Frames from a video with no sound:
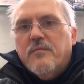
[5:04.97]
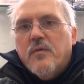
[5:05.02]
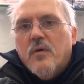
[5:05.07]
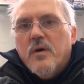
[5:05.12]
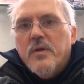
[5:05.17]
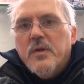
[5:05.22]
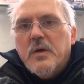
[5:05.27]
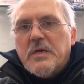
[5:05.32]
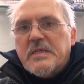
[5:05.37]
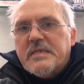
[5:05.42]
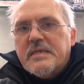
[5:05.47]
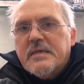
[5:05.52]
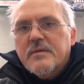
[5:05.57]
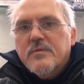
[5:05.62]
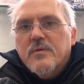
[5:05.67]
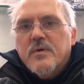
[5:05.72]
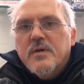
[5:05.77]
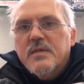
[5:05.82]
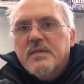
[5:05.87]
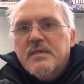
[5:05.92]
vor
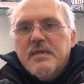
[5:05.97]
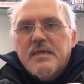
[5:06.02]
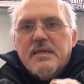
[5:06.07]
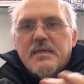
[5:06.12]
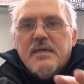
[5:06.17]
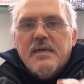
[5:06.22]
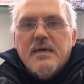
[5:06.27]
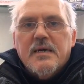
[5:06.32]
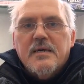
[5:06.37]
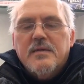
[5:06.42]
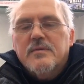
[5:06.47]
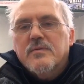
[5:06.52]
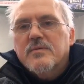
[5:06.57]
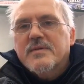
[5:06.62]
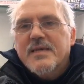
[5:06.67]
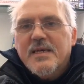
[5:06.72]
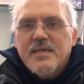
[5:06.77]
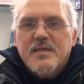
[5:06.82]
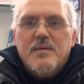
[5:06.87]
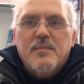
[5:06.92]
1990, die also
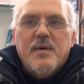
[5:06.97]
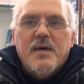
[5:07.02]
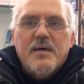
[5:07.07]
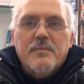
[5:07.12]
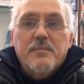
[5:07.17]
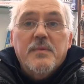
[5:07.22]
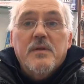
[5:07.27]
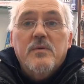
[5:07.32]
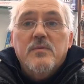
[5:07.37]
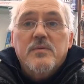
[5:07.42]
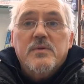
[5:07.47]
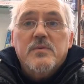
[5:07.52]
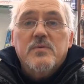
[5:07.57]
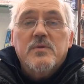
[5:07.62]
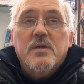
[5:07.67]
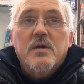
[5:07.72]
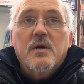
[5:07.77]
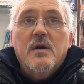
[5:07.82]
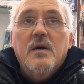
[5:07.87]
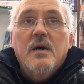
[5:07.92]
6,8 Millionen
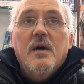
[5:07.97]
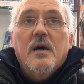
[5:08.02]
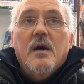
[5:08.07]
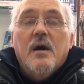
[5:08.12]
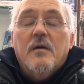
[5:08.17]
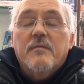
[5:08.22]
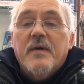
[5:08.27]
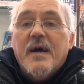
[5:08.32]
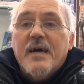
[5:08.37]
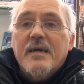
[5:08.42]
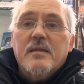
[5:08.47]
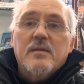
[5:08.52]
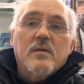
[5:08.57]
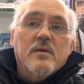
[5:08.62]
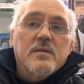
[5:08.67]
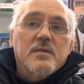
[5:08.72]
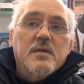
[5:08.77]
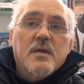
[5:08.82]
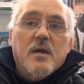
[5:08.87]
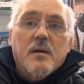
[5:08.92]
Zuschauer auf
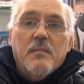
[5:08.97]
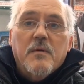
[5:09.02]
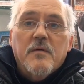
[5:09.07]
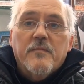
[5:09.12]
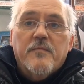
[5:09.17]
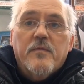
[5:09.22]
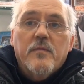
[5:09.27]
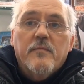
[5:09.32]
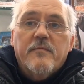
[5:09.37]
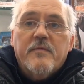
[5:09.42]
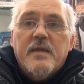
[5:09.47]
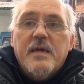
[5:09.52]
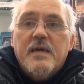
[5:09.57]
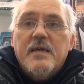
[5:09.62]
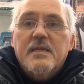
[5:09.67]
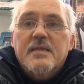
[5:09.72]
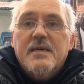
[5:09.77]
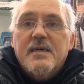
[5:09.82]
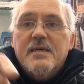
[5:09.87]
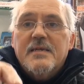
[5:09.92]
98,5
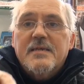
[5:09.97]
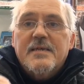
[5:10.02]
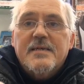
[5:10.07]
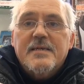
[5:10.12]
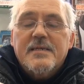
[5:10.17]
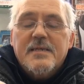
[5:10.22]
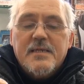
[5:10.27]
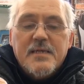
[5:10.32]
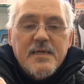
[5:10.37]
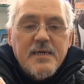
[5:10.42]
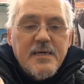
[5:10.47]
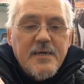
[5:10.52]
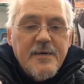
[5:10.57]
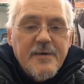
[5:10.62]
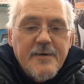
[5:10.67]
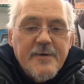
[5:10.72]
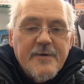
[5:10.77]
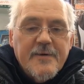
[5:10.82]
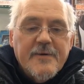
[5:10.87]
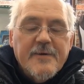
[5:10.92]
Digital Astra.
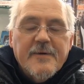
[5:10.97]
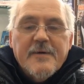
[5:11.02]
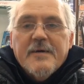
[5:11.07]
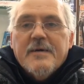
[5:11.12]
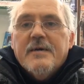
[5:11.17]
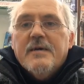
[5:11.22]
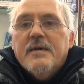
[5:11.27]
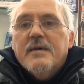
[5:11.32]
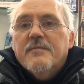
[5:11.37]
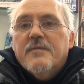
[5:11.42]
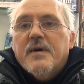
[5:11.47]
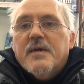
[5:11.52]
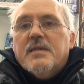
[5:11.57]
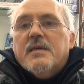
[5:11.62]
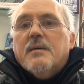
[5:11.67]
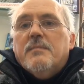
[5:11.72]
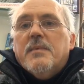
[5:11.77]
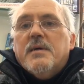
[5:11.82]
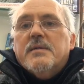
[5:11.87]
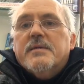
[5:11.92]
Ihr
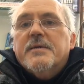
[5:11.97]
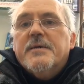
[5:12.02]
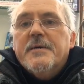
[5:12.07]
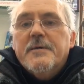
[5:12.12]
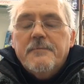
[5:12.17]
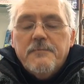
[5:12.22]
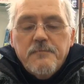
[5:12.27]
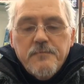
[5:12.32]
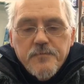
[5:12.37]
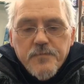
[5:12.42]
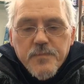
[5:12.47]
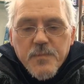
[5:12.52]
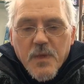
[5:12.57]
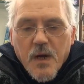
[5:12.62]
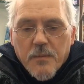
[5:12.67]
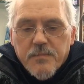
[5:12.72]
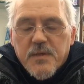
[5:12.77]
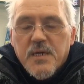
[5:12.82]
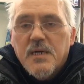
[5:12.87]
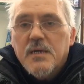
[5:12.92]
wart ja mal da,
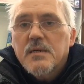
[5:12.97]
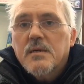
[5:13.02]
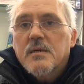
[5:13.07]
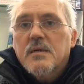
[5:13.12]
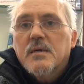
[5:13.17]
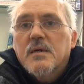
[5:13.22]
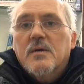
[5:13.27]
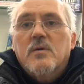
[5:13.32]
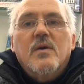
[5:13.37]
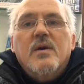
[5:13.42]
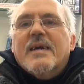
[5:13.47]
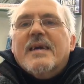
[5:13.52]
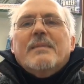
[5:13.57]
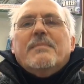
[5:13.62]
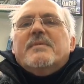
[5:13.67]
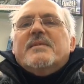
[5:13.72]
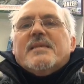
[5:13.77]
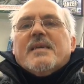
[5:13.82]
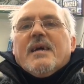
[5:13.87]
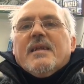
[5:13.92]
habt ja geguckt,
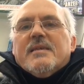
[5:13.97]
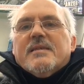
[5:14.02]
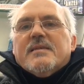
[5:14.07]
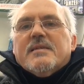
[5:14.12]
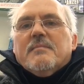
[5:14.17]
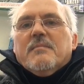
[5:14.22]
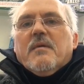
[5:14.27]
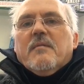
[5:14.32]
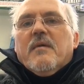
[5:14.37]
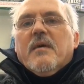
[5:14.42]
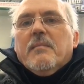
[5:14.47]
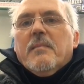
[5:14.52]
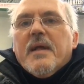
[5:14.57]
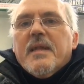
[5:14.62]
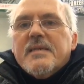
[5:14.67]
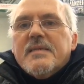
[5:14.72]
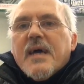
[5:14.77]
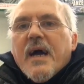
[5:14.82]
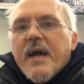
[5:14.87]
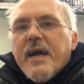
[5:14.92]
gibt es ja alles nicht mehr. Wir haben
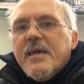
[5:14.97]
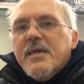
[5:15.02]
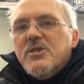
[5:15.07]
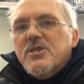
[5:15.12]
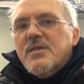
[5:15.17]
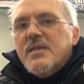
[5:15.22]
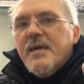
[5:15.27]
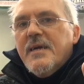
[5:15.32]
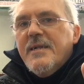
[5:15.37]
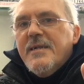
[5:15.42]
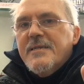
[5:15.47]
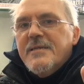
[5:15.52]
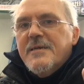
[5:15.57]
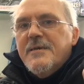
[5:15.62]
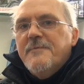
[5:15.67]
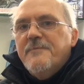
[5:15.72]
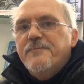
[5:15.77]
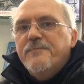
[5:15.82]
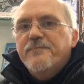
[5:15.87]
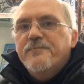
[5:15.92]
alles
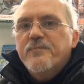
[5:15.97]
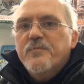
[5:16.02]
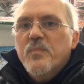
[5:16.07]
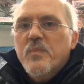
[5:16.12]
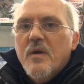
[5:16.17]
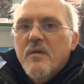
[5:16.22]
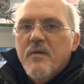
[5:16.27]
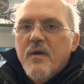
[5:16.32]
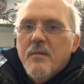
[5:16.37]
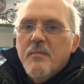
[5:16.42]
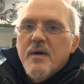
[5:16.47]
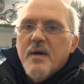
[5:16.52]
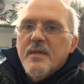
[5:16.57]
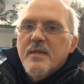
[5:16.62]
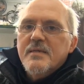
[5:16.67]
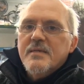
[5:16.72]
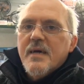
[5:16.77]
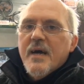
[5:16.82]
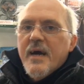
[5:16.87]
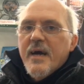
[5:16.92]
eingestellt, wir haben
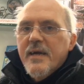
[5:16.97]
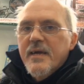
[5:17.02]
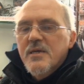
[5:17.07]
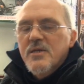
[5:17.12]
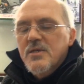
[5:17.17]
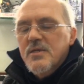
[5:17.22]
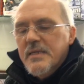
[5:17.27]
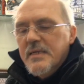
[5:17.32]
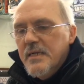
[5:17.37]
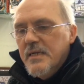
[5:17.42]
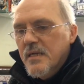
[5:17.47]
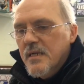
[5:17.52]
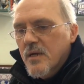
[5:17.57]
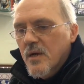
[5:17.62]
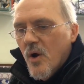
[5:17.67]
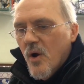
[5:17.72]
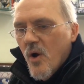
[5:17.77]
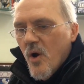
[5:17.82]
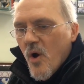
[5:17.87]
alles eingestellt